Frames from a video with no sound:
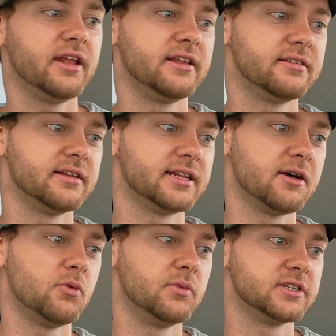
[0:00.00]
die sind
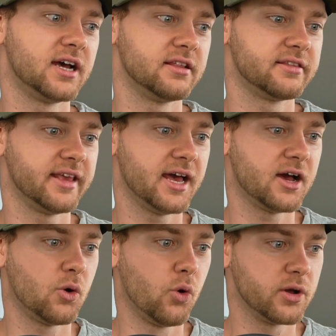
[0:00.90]
da momentan
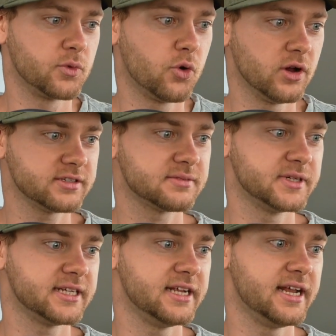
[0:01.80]
sehr hoch im Kurs
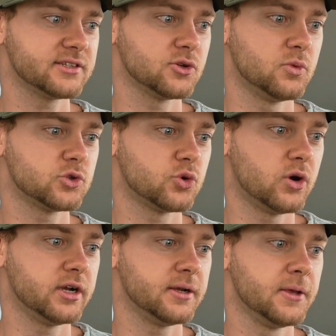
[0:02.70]
mit den
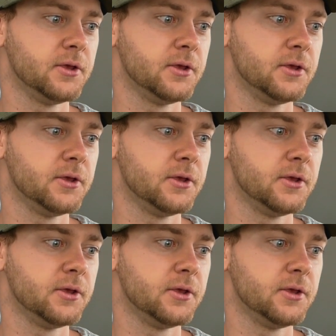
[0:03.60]
Elektromotoren.